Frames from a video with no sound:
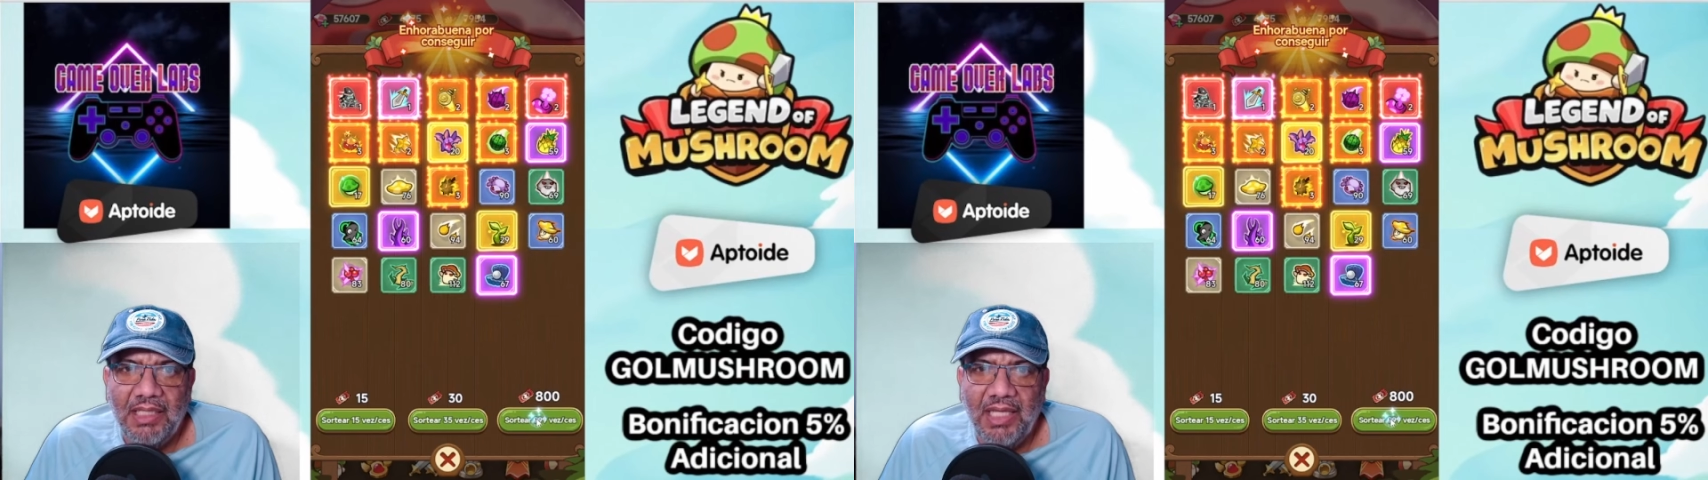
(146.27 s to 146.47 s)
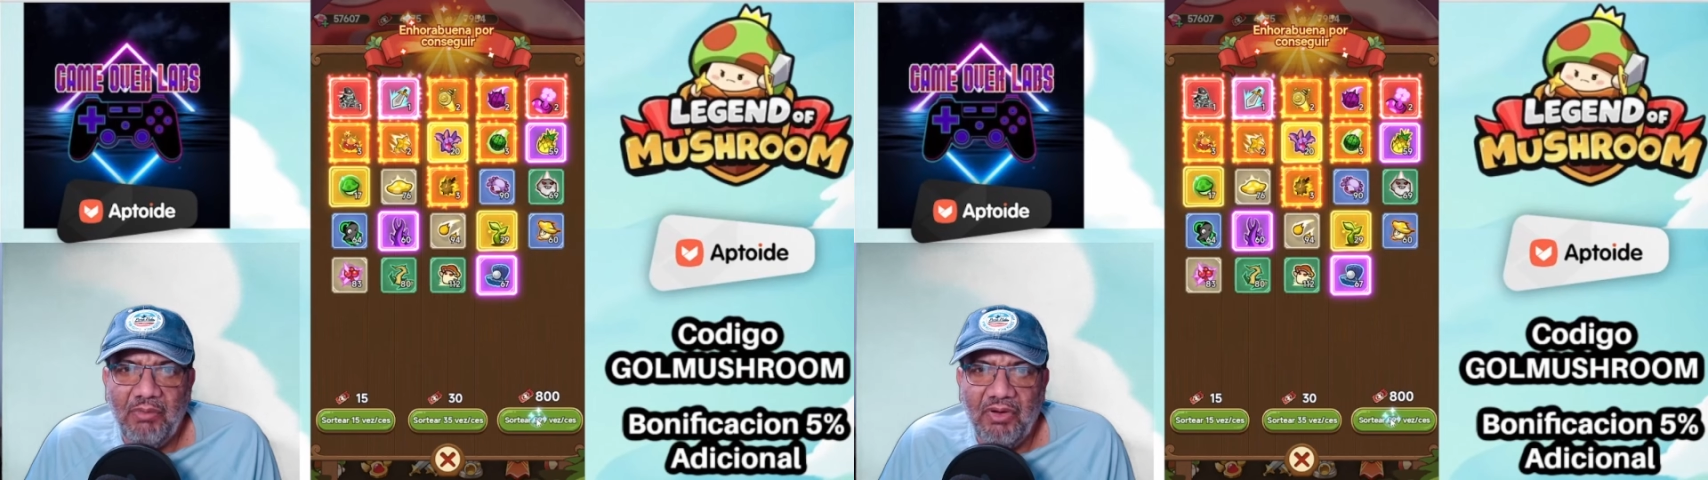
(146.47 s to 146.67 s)

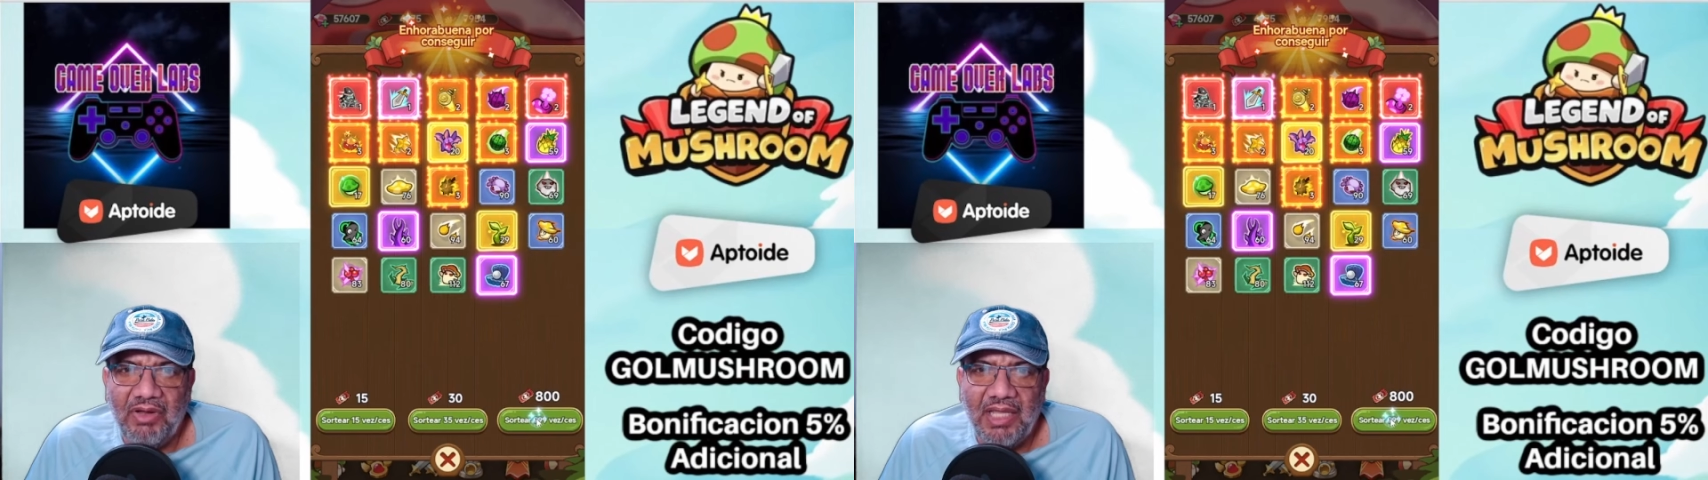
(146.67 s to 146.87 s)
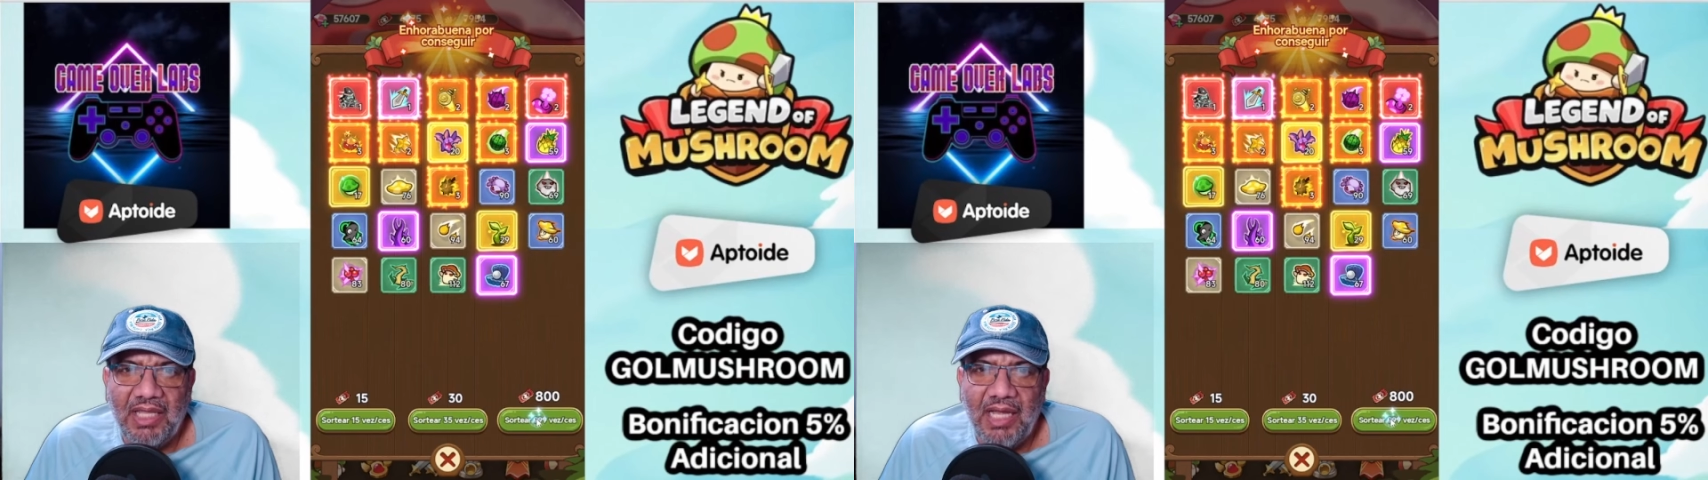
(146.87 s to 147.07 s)
Debemos
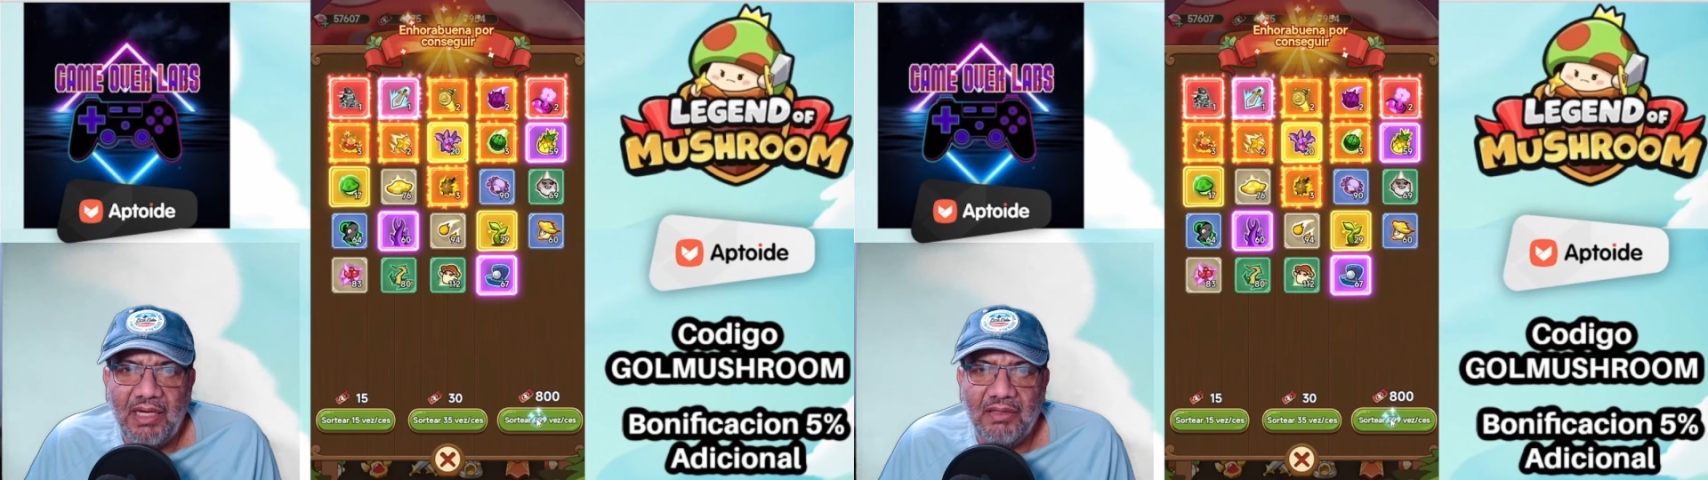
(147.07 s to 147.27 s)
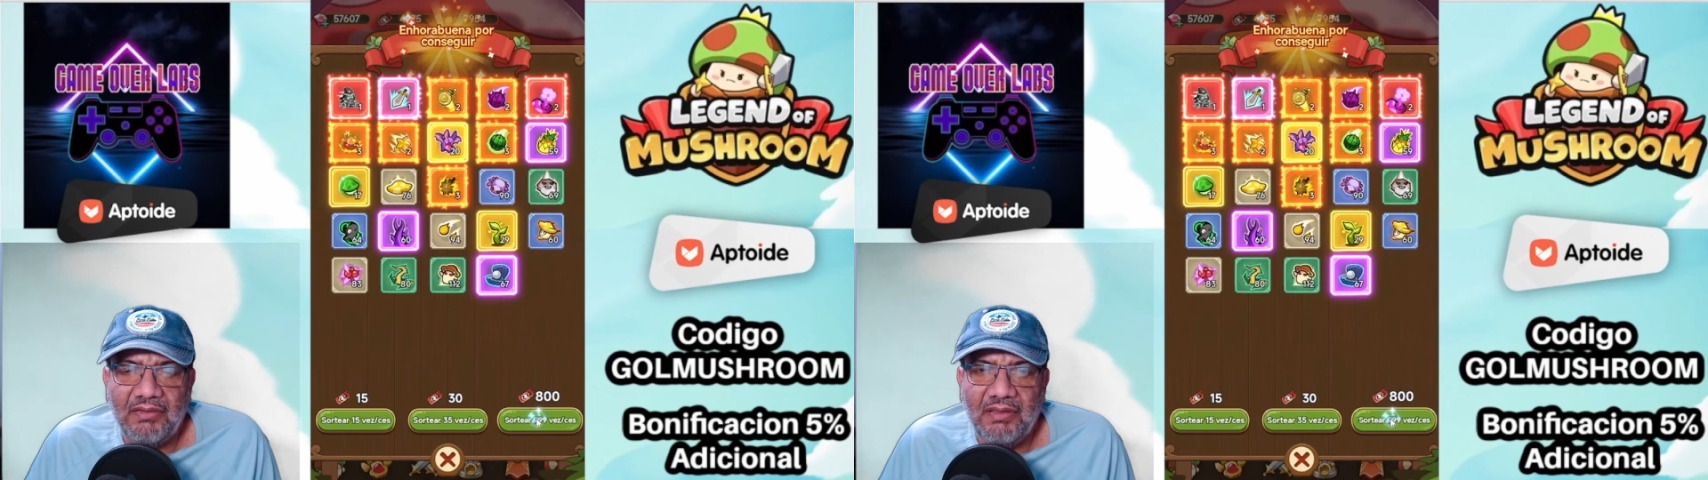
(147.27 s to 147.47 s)
quedar